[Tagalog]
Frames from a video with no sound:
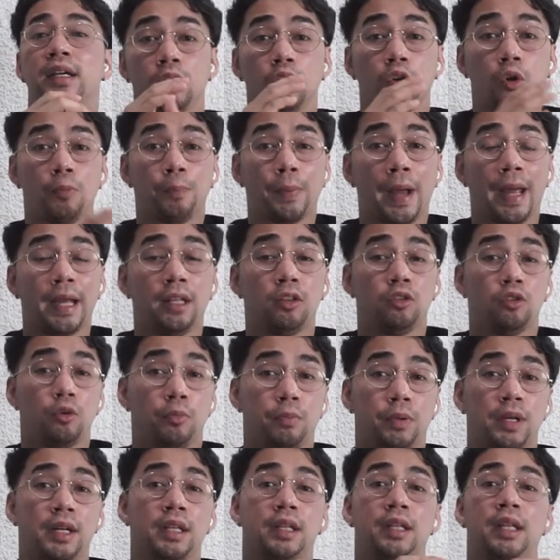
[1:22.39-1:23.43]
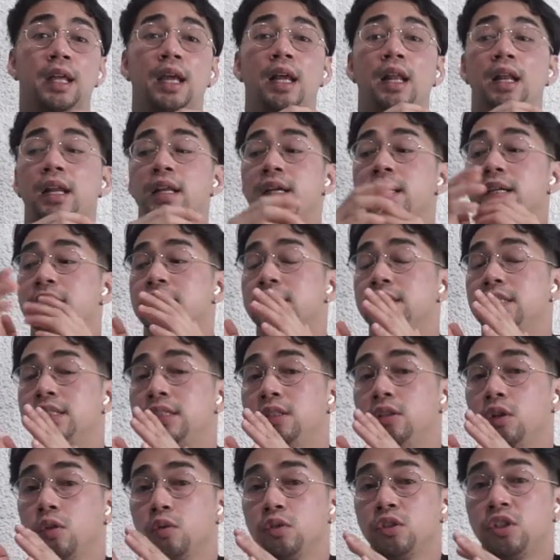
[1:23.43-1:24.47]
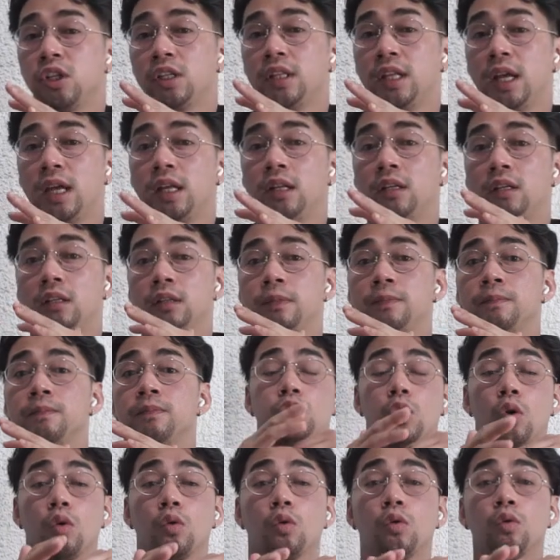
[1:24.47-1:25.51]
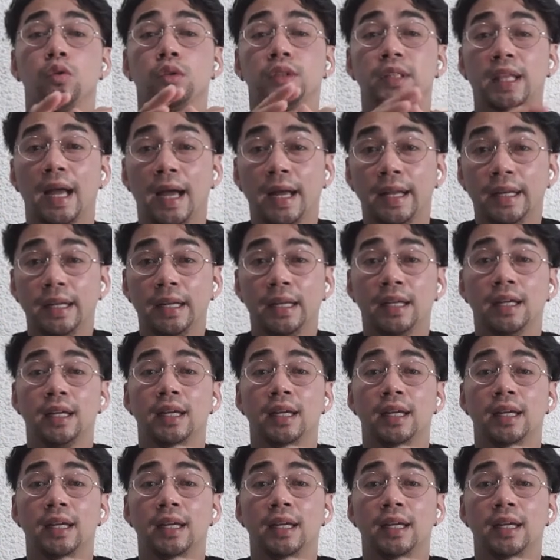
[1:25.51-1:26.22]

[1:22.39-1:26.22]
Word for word: No Pied, no Brindle. Si Doja din, Chokutan, Tan,